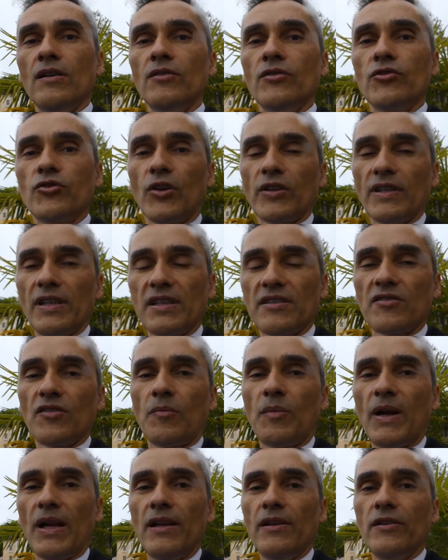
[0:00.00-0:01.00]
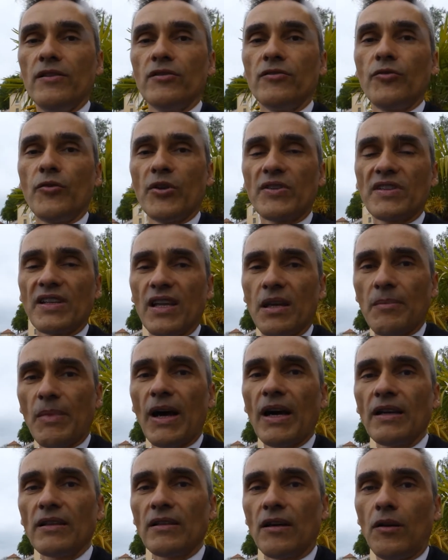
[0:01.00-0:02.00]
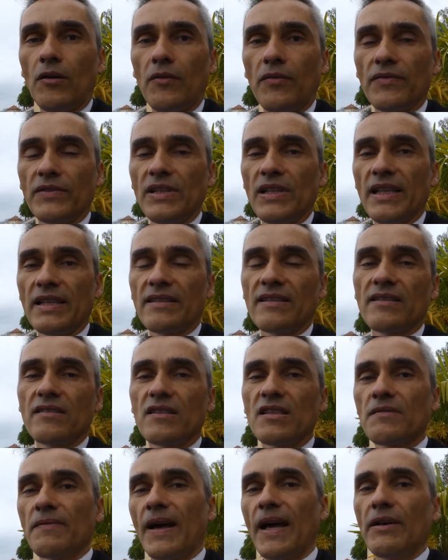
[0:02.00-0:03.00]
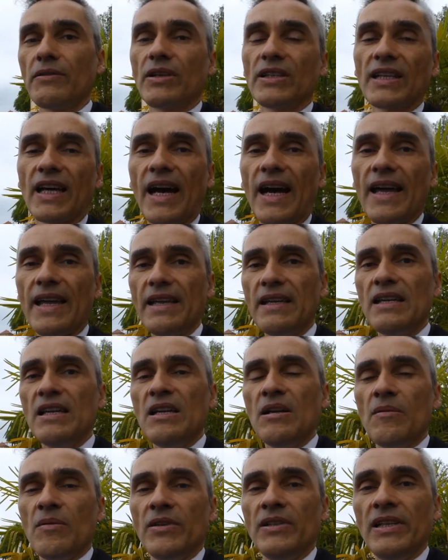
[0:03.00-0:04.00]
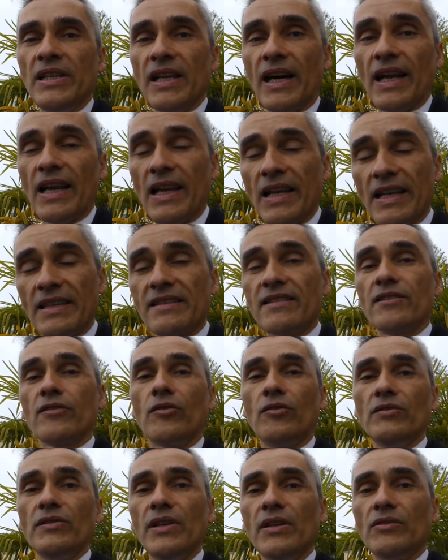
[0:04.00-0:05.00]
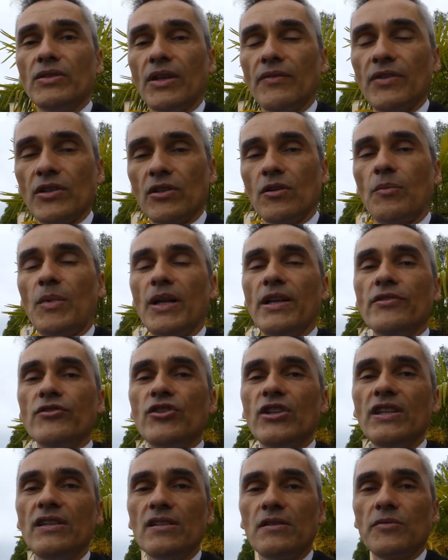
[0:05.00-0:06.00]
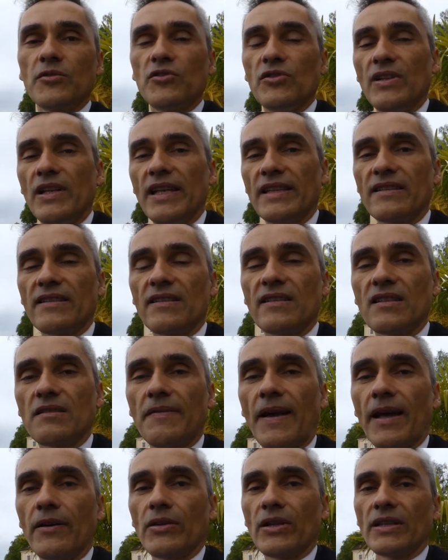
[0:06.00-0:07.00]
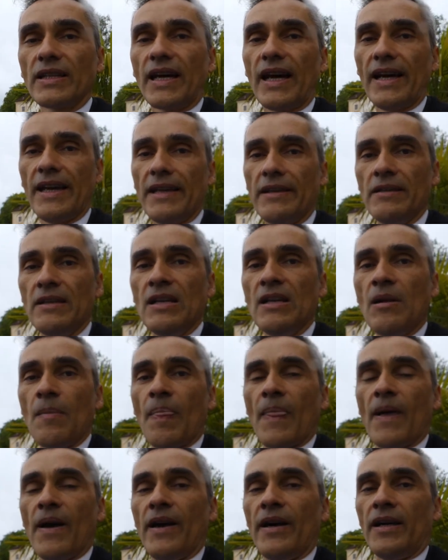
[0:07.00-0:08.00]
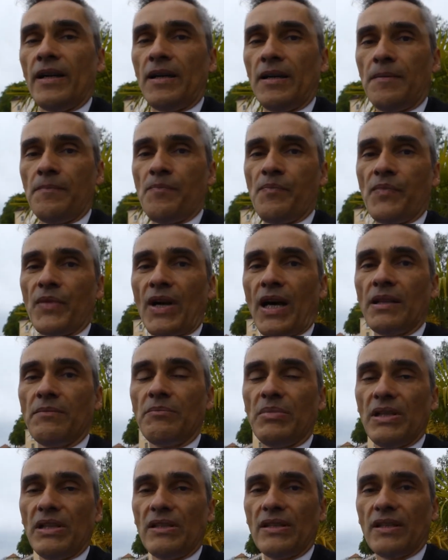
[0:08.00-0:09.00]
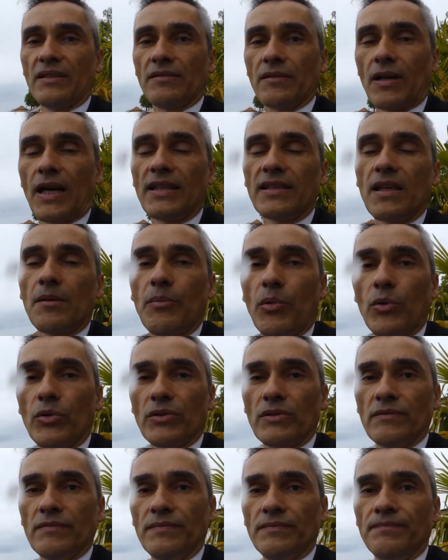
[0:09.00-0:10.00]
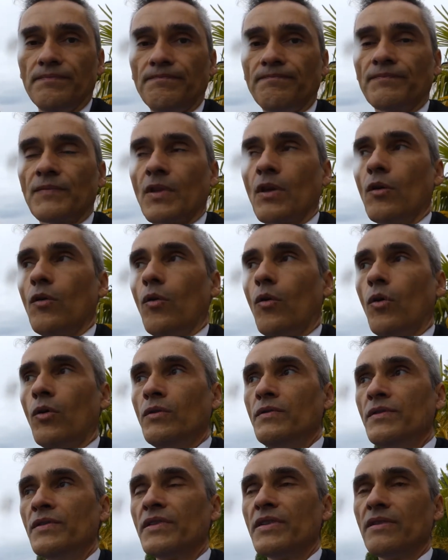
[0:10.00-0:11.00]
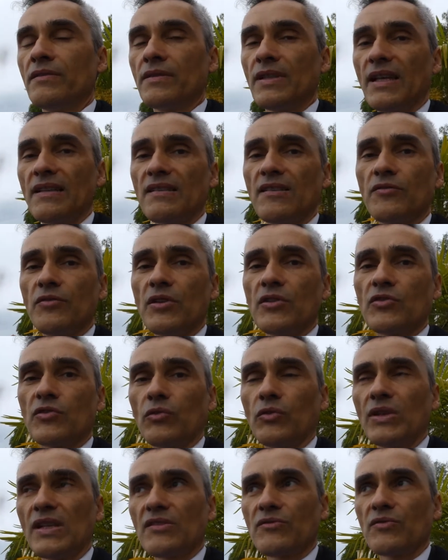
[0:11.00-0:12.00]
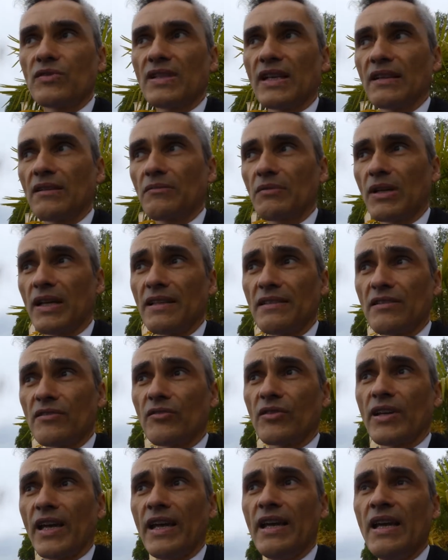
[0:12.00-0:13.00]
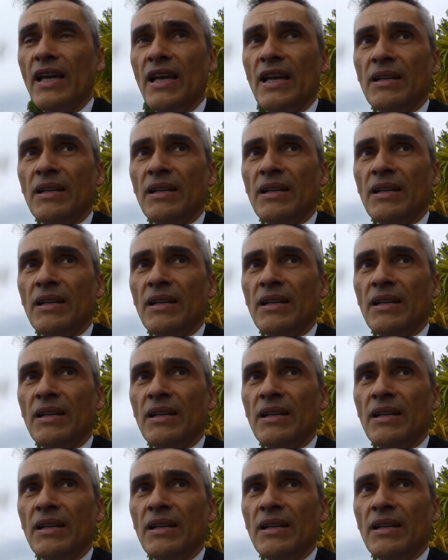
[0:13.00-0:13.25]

Shortlist nochmal kürzer gemacht auf die letzten zwei oder drei in die allerletzte Runde. Und dann wird nochmal entschieden zwischen den letzten zwei oder drei ähm, Anbietern, Angeboten. Und das ist natürlich so, dass du sagen kannst, okay,